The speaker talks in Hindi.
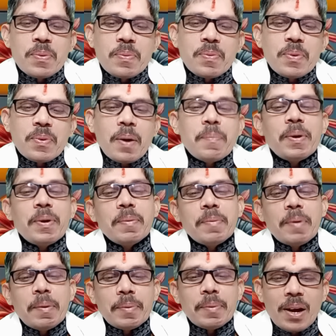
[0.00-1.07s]
कभी मैं
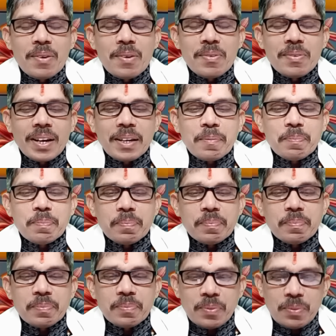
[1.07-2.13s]
बताऊंगा एक
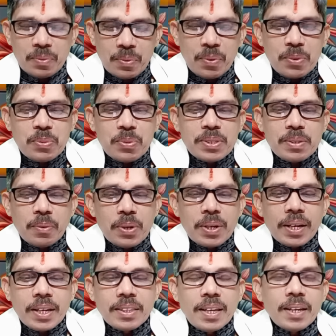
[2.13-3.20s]
लोग सोच लोग
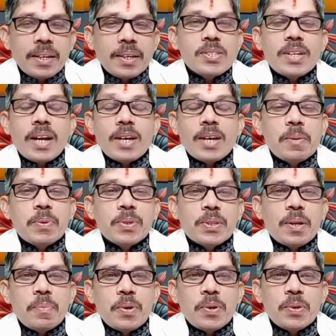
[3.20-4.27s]
कहते हैं कि इस राशि पे
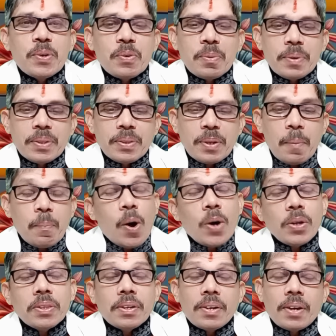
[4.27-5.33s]
इतने वीडियो क्यों बनते हैं
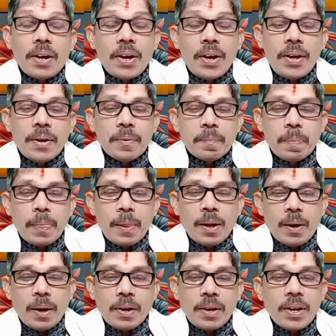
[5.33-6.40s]
बहुत गहन
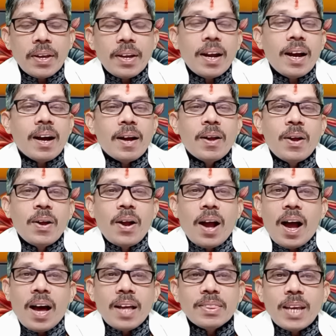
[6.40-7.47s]
गहरा
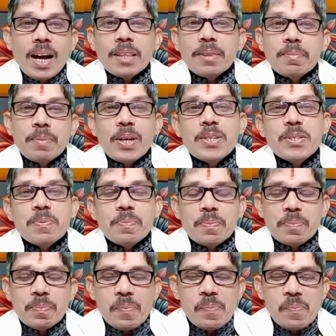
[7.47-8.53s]
आध्यात्म है इस
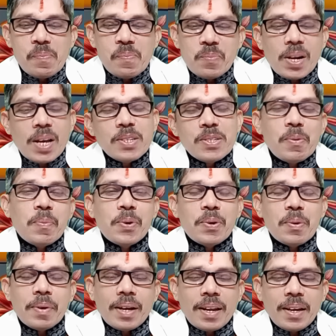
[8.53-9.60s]
राशि में
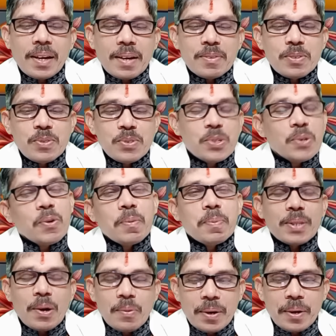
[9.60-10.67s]
वीडियो बनाने का जरूर
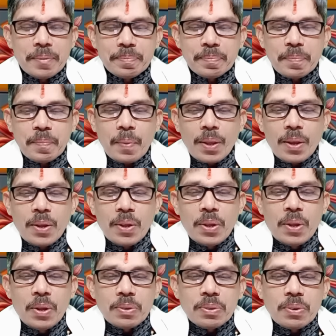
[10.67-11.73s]
बताऊँगा
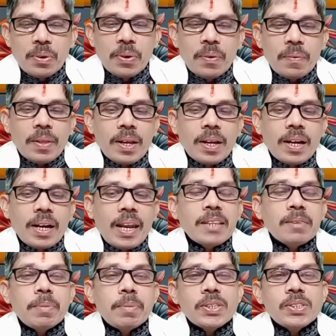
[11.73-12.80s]
तो
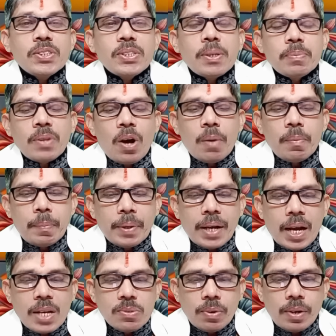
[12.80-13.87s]
कलात्मक क्षमताओं में
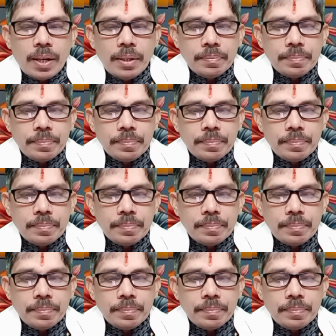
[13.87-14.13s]
विकास होगा